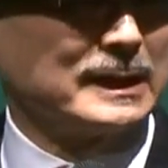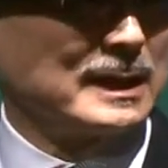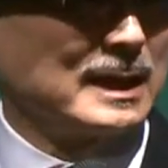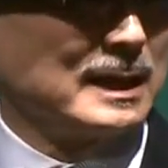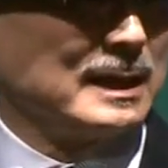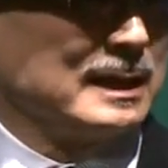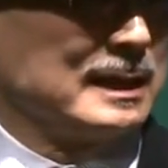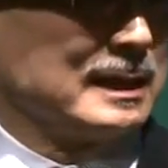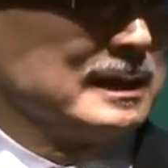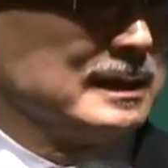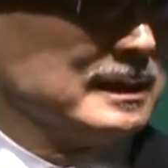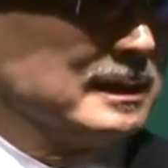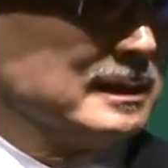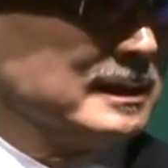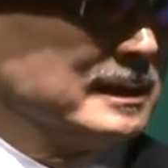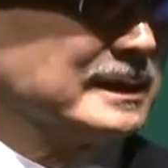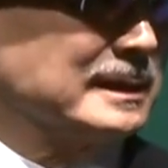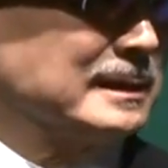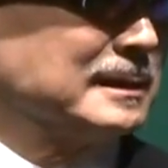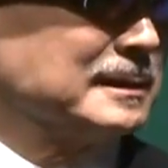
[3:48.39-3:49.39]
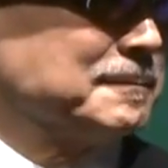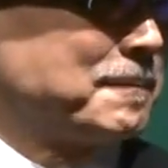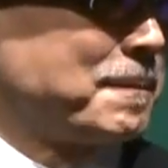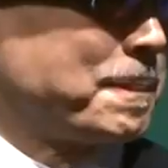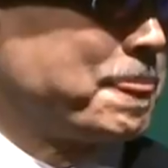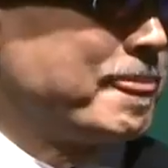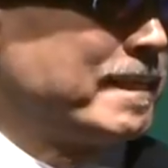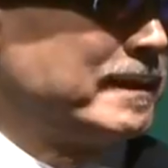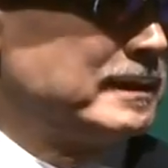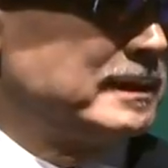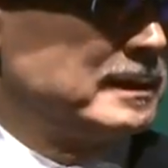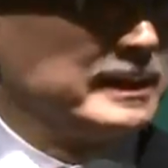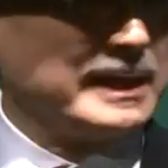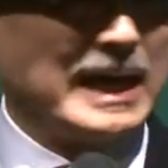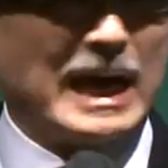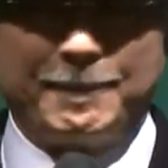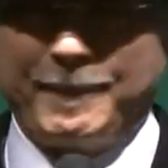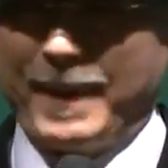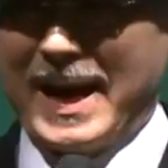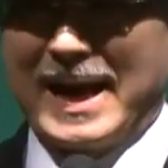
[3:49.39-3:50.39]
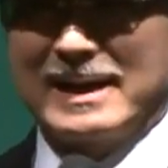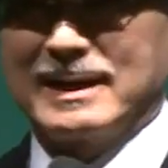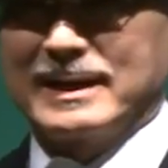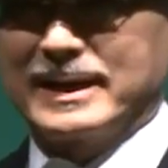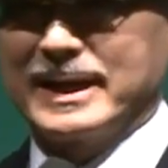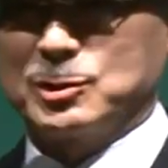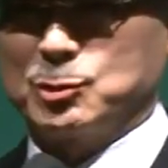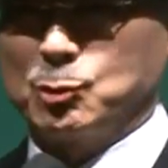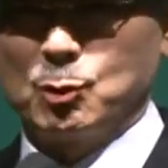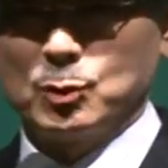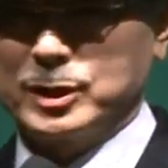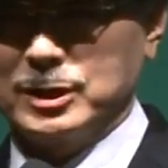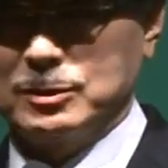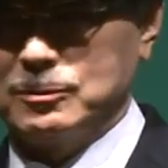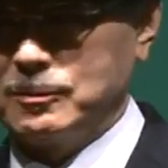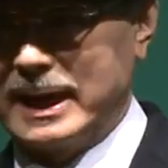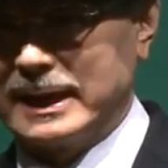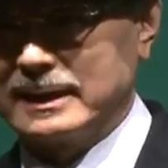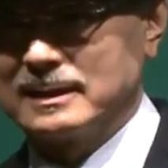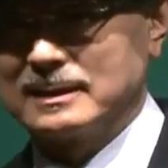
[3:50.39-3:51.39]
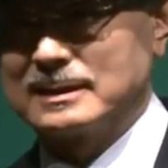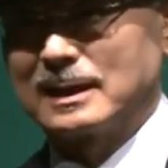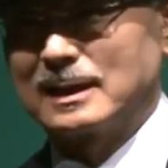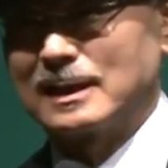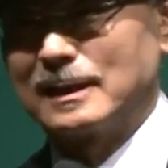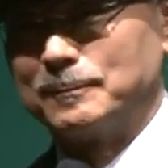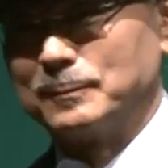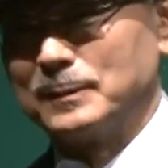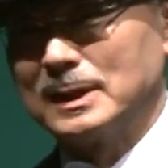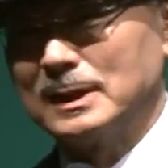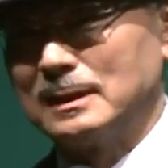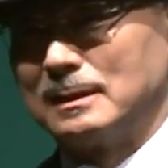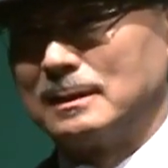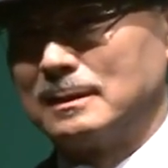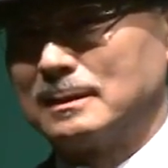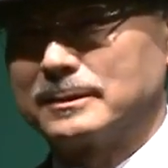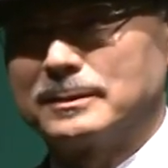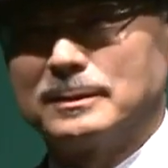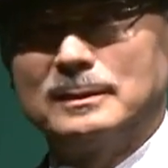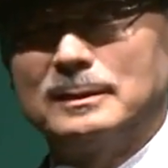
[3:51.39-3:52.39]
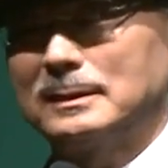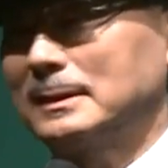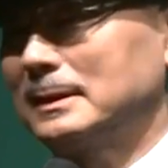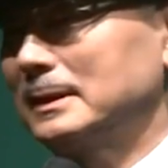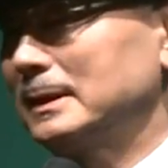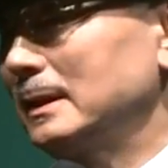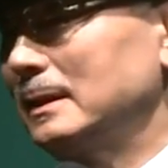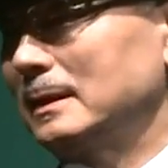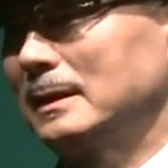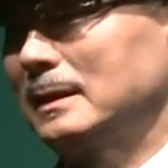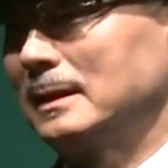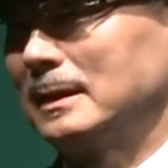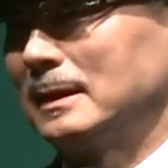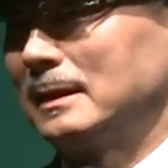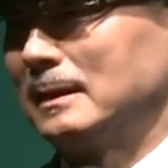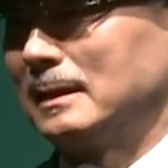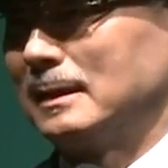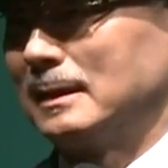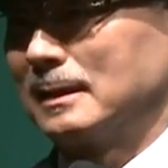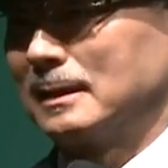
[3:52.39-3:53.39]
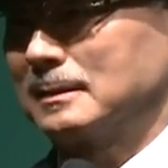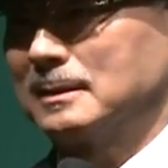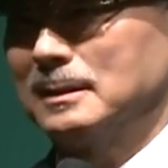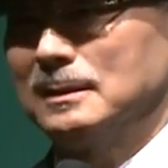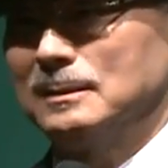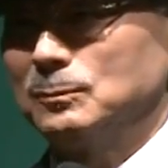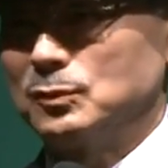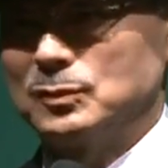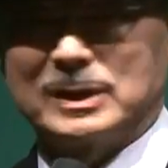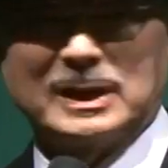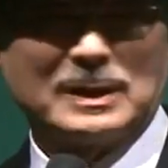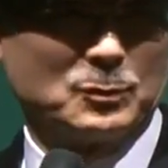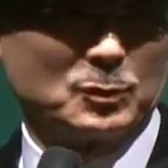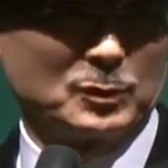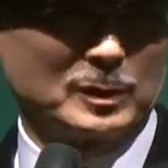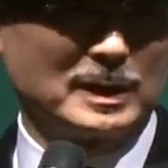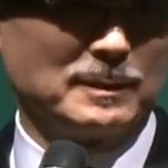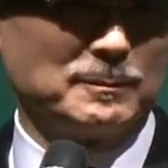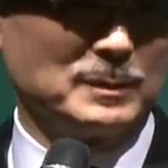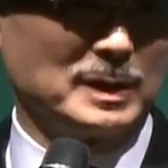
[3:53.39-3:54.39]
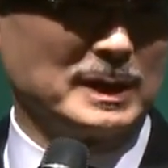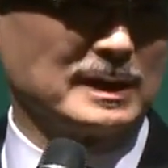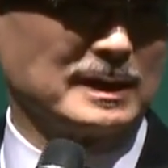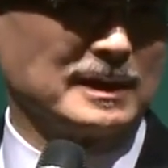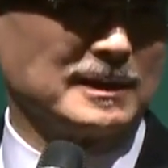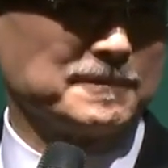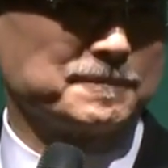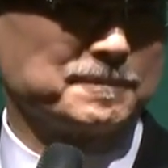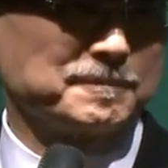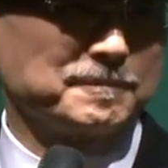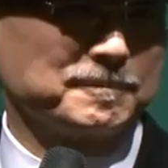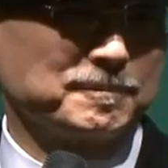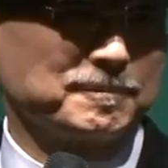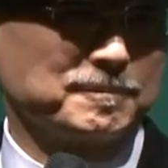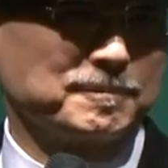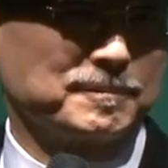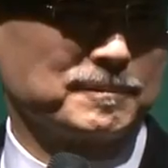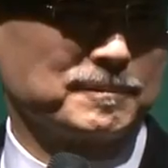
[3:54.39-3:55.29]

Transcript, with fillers: Mereka uh, yang cepat mengambil keputusan gegabah tidak akan eh, betul-betul uh, sukses.